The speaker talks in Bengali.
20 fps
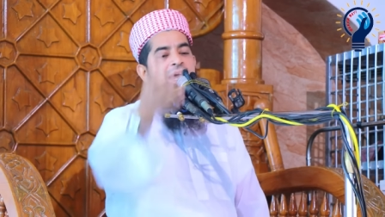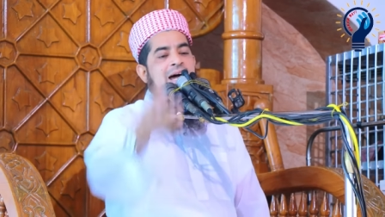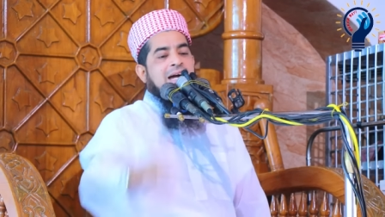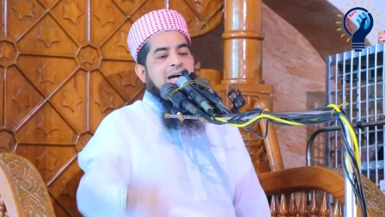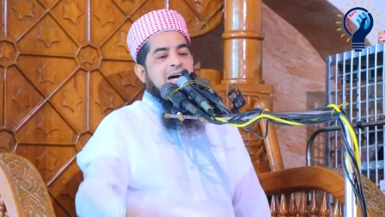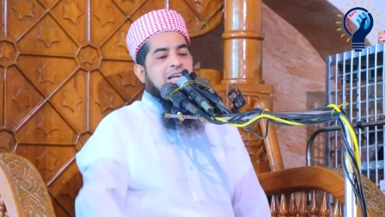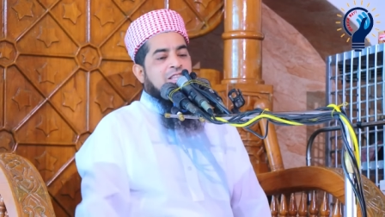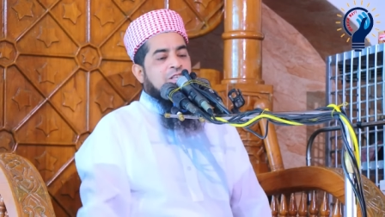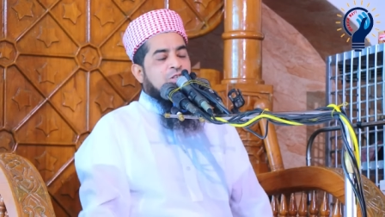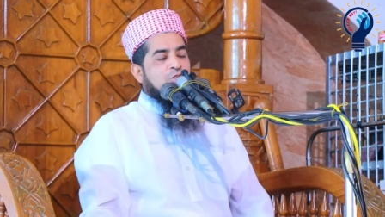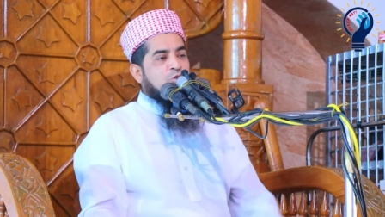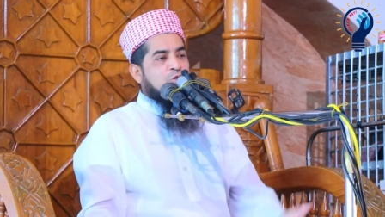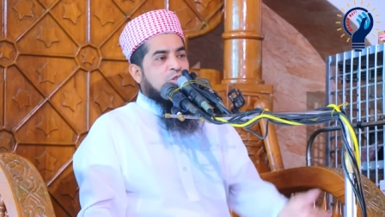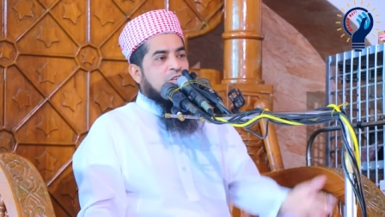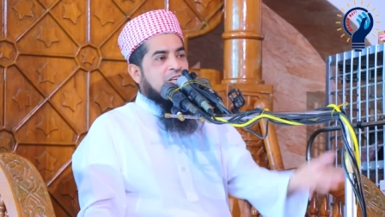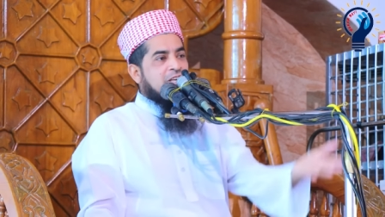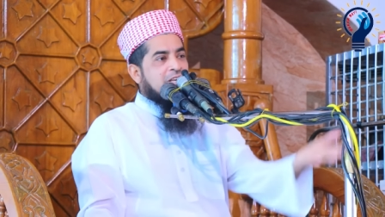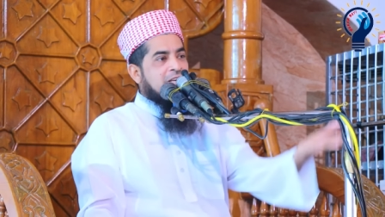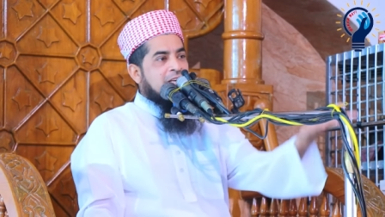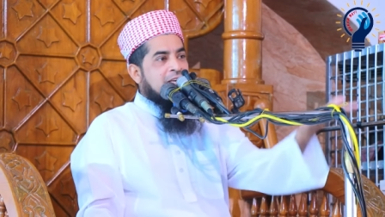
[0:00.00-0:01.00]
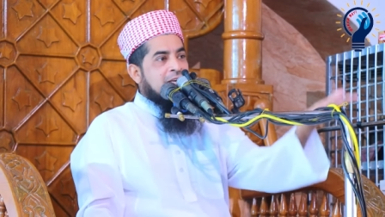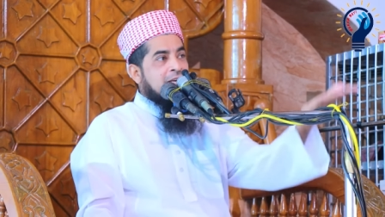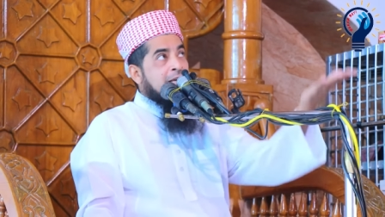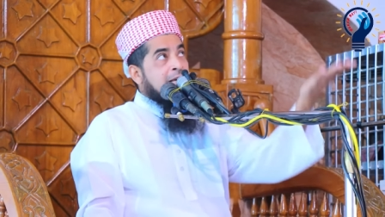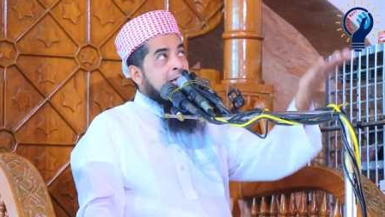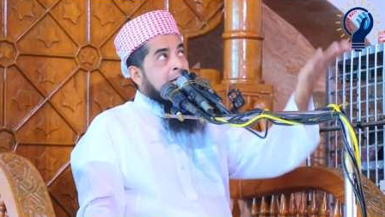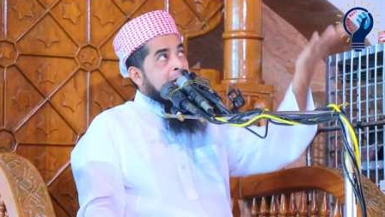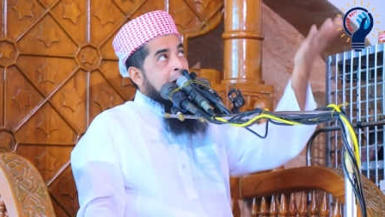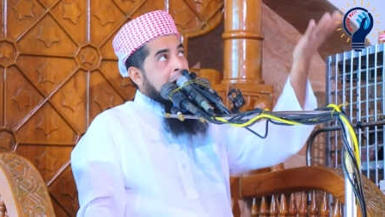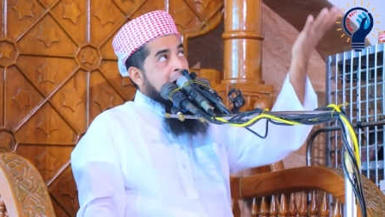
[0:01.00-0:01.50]
আরাক হাতে যদি
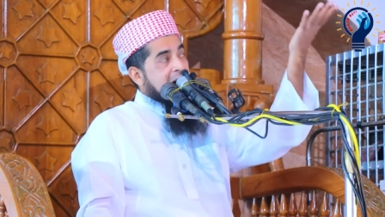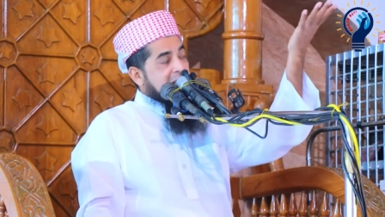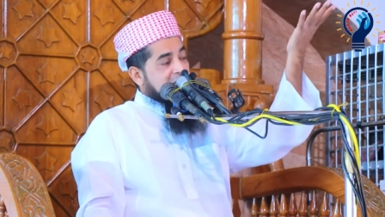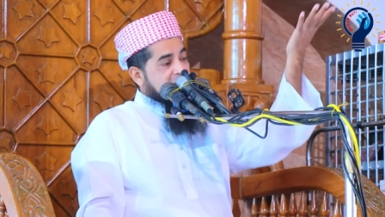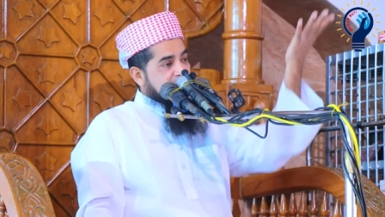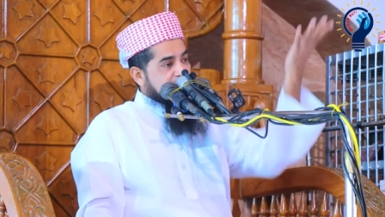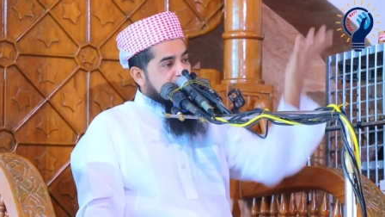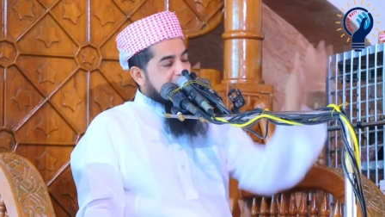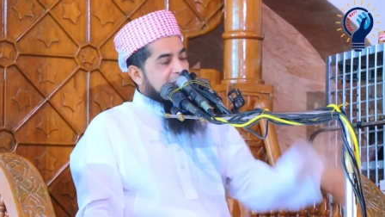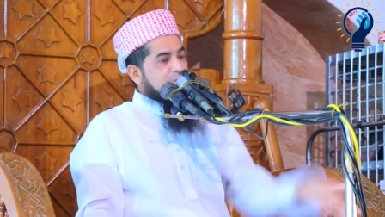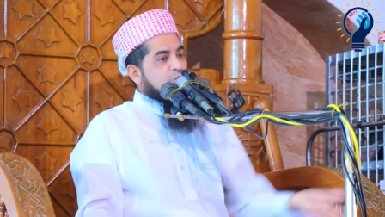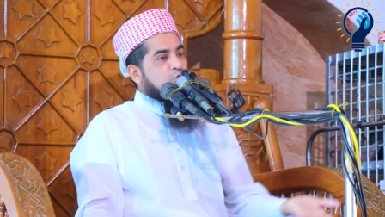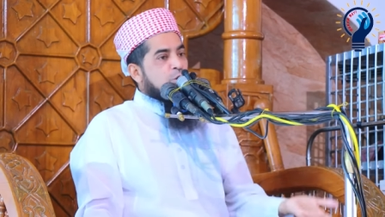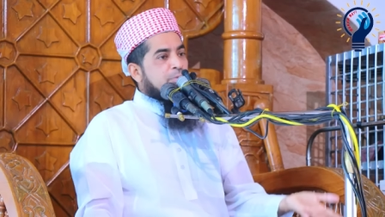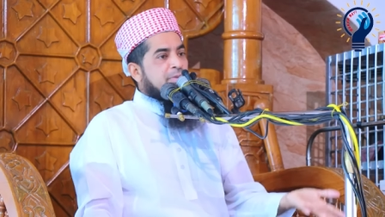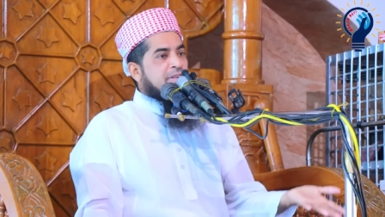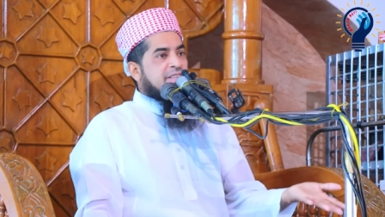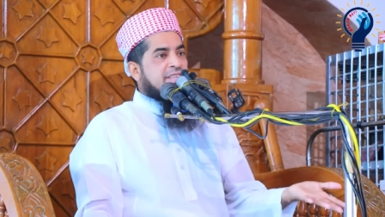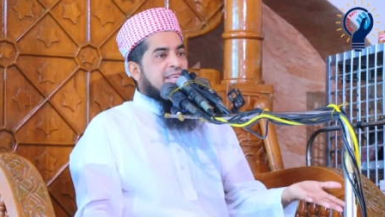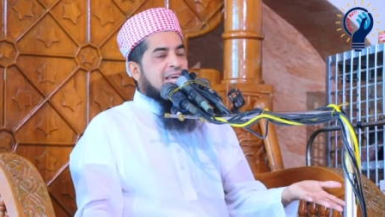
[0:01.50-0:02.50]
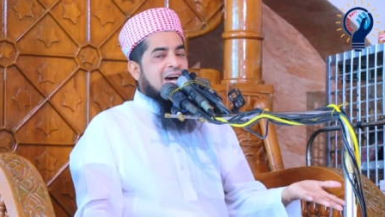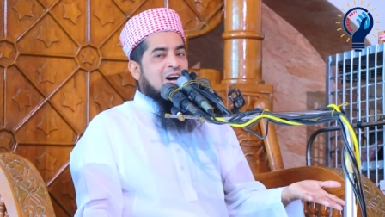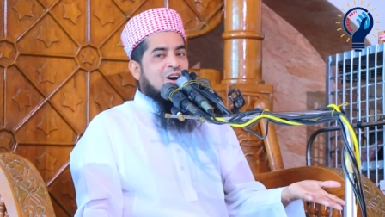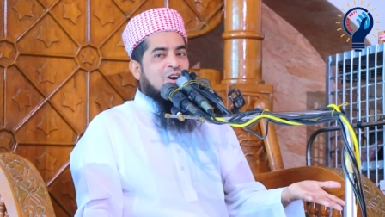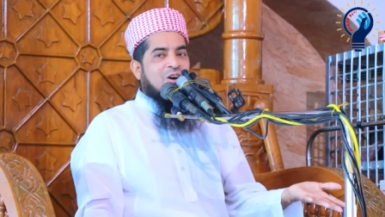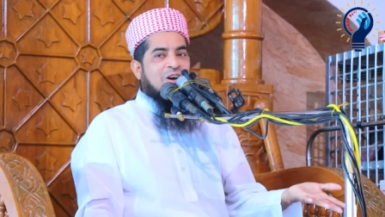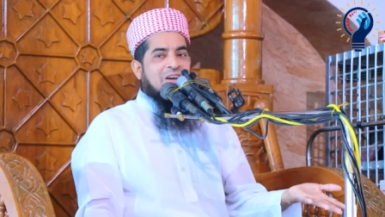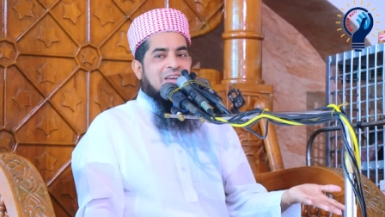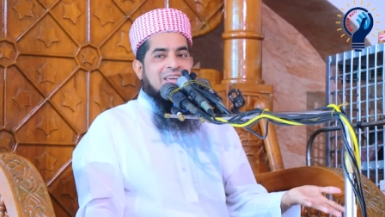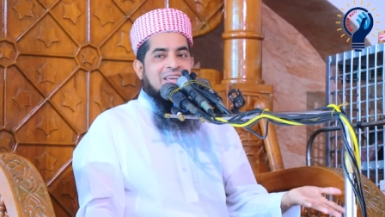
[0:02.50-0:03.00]
আসমান জমিন দেয়া
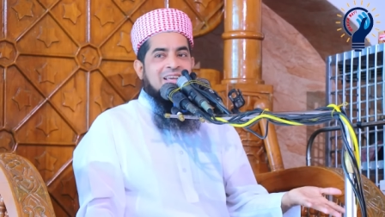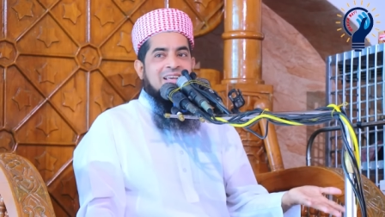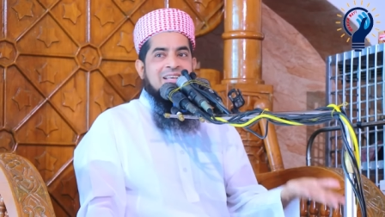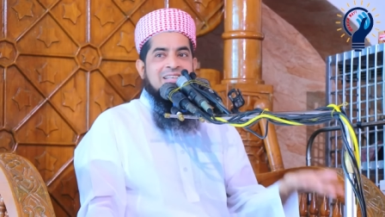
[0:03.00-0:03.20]
হয়